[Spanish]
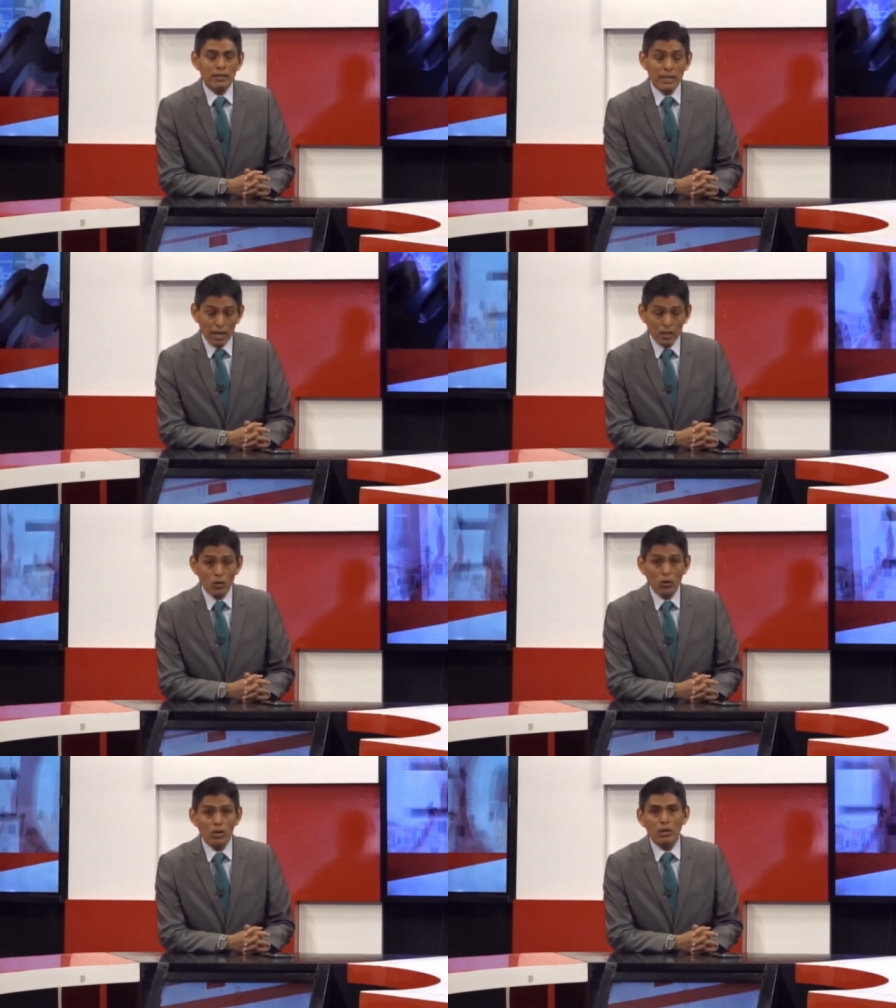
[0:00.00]
el día de
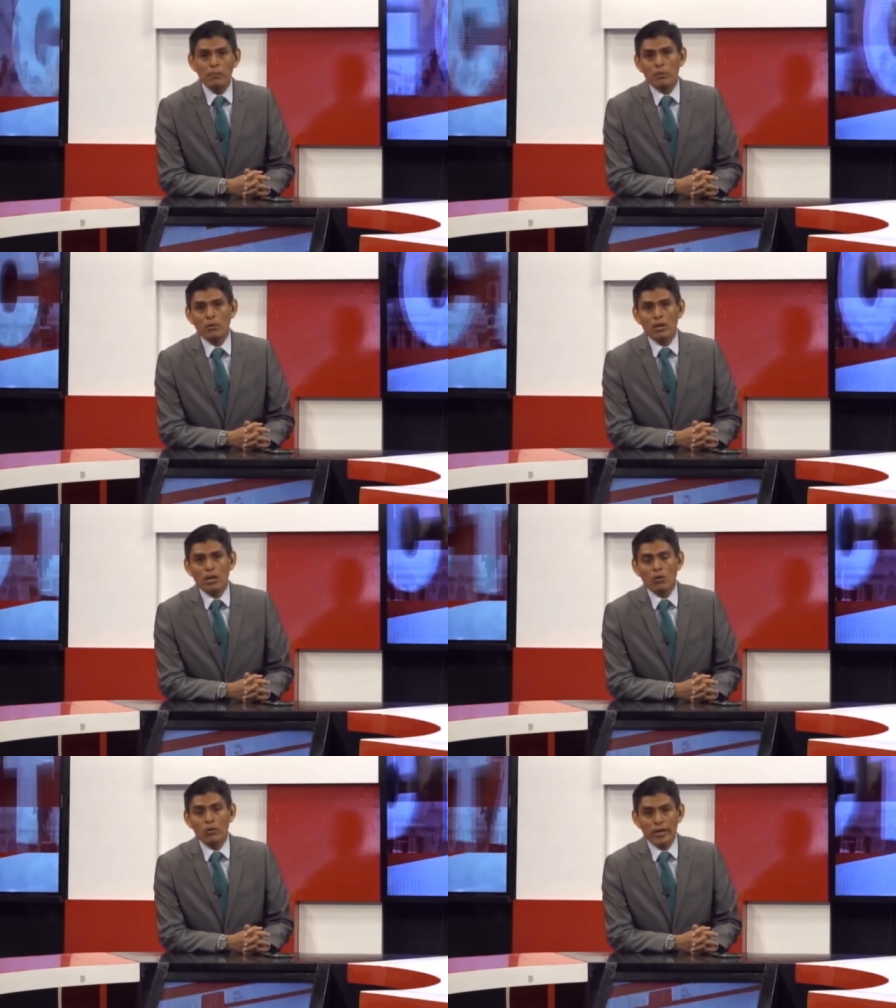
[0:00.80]
hoy por
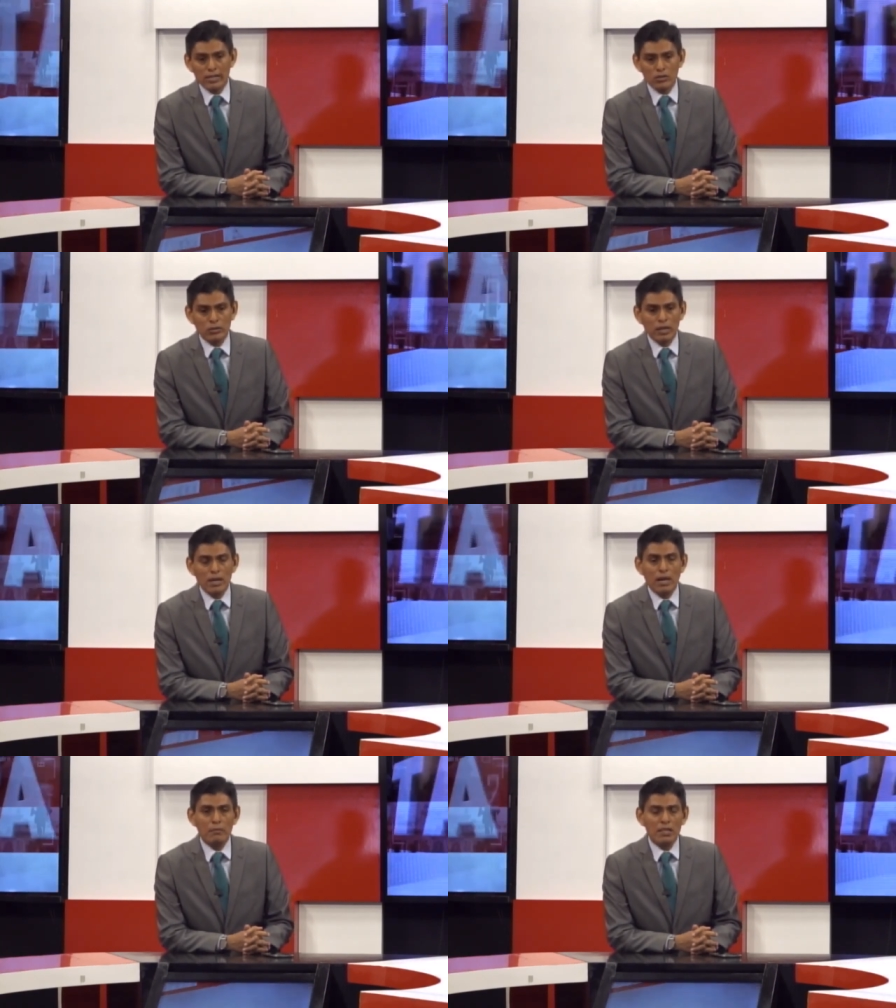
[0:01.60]
el Congreso
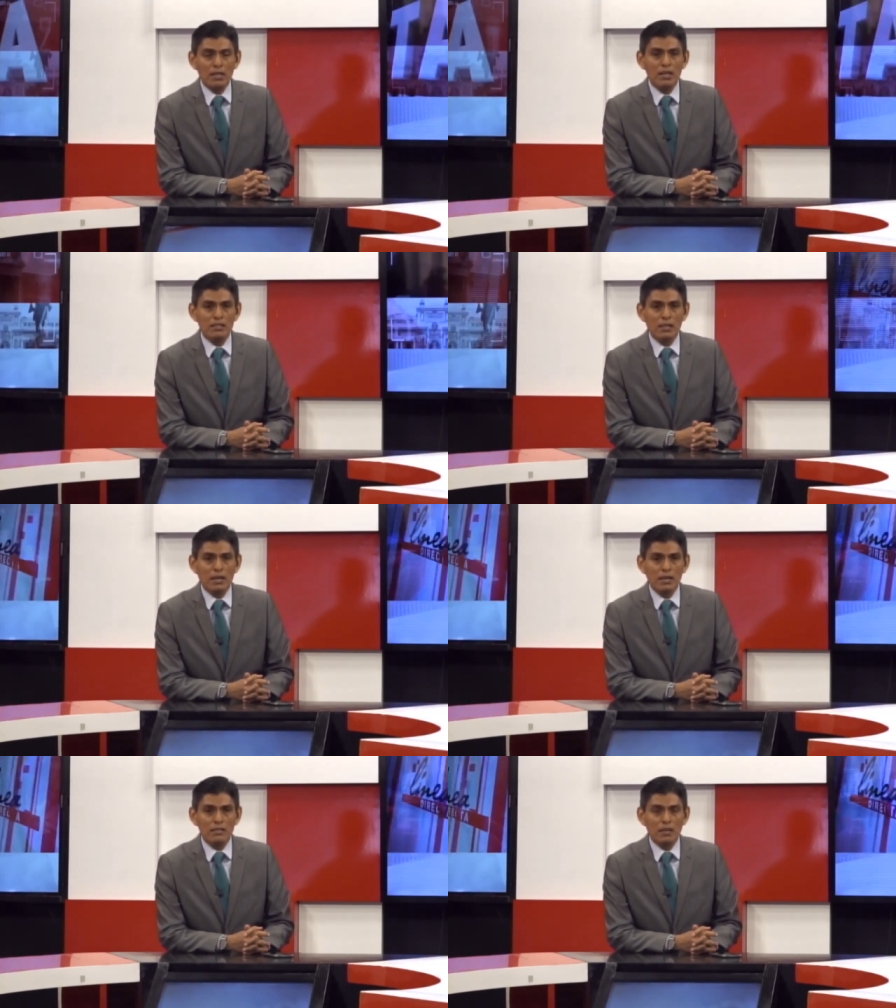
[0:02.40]
de admitir
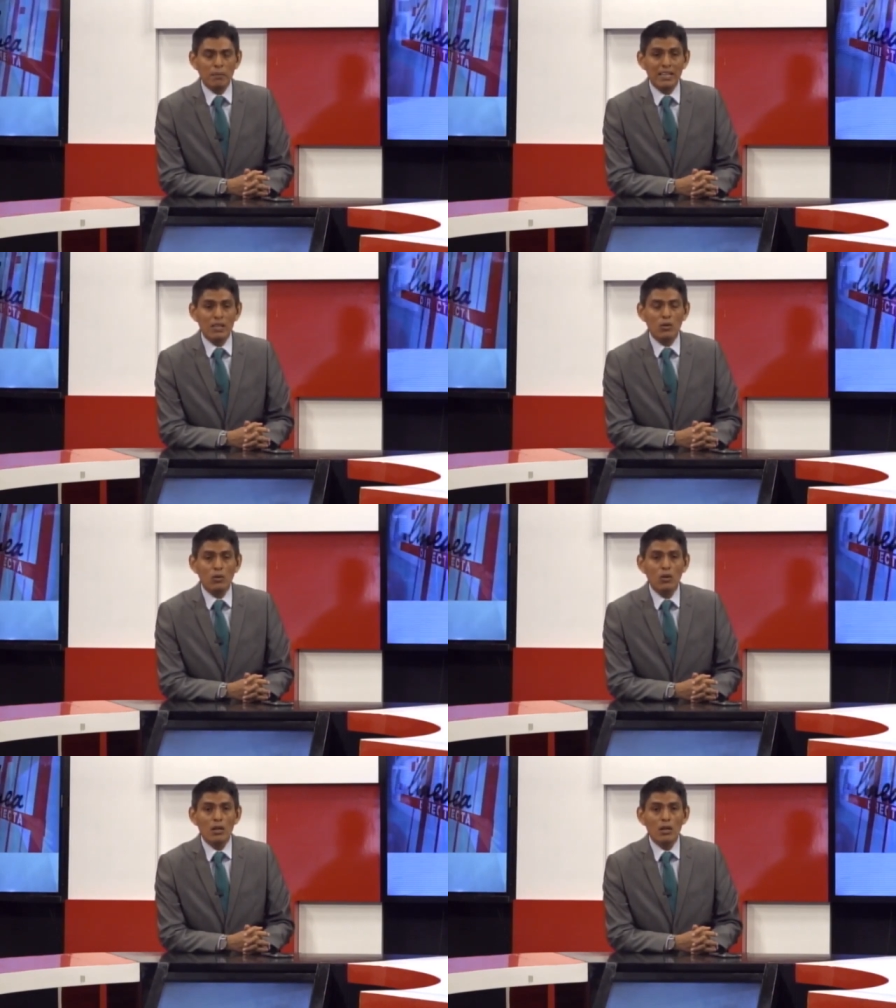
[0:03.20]
este pedido